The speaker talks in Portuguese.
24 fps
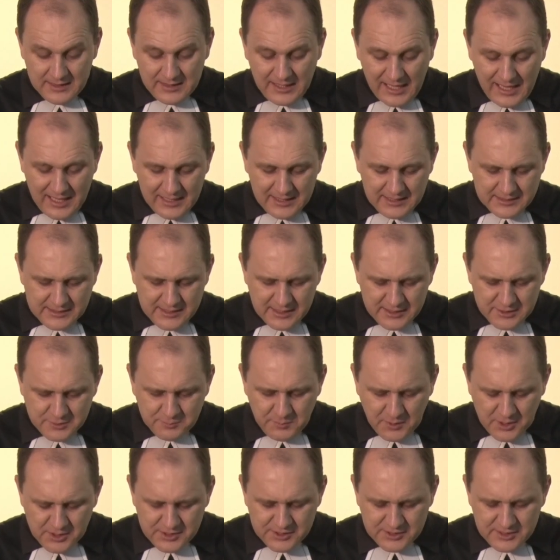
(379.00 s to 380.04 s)
traga as
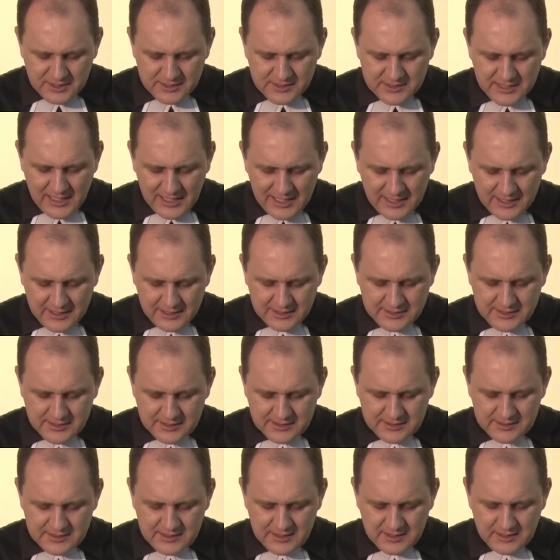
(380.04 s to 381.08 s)
respostas que ela
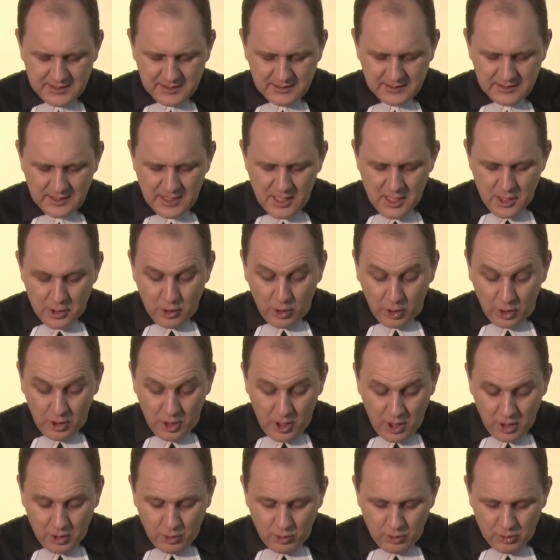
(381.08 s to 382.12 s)
necessita,
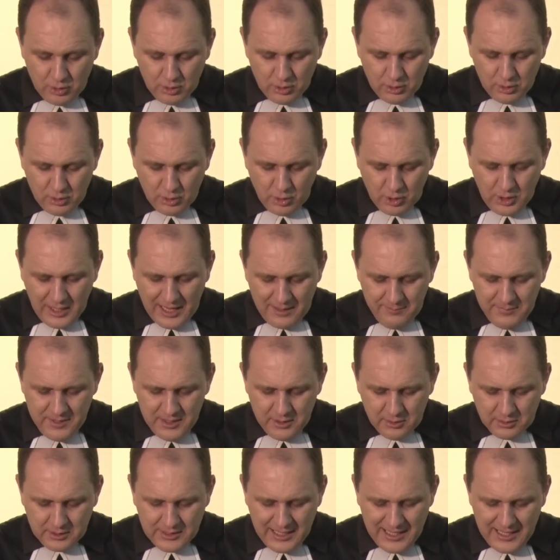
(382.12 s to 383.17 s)
coloque no
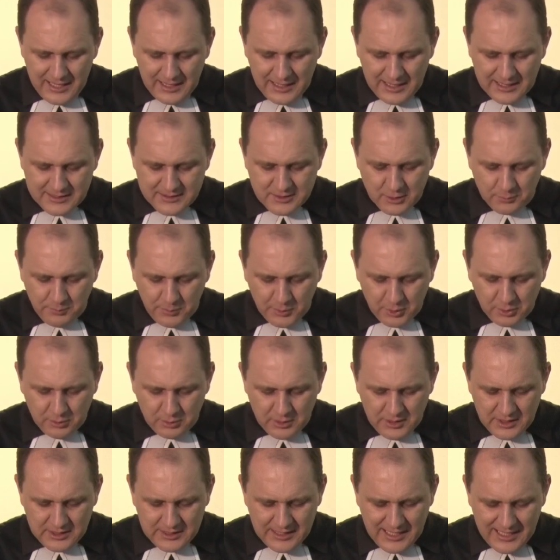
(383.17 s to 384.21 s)
caminho dela as
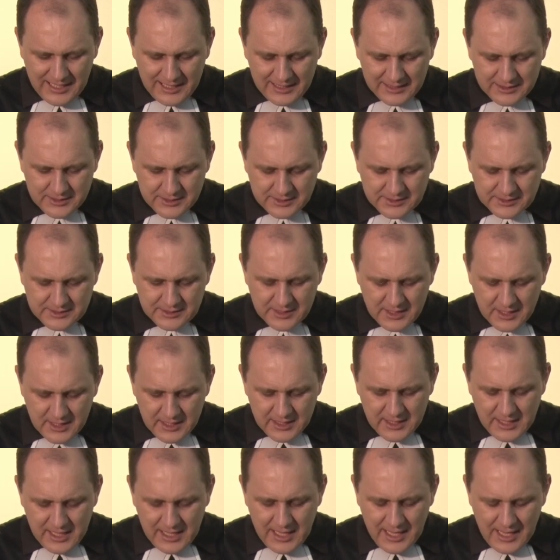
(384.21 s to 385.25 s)
oportunidades
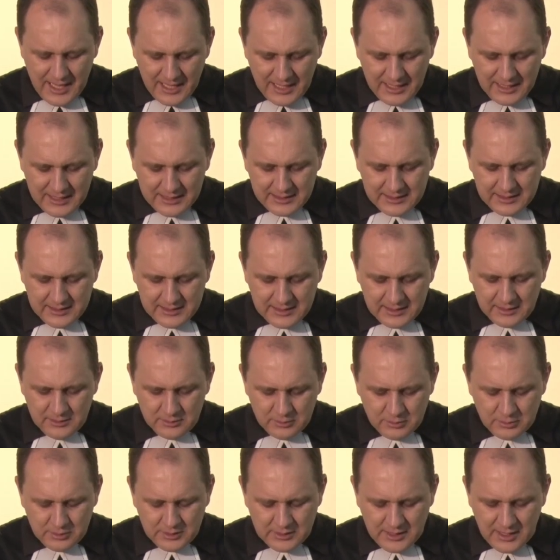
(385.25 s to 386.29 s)
que ela
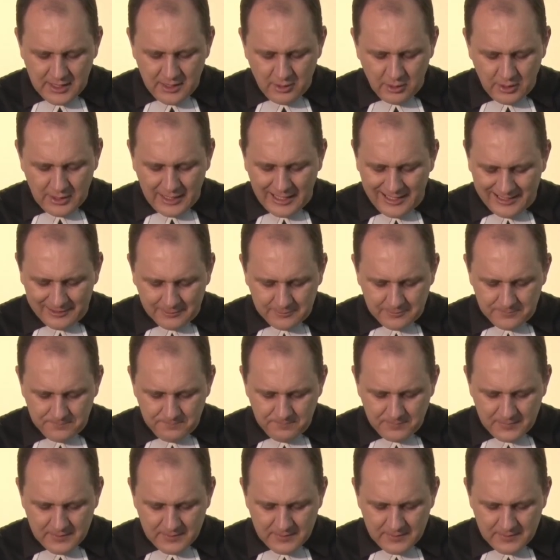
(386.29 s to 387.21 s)
tanto tem orado.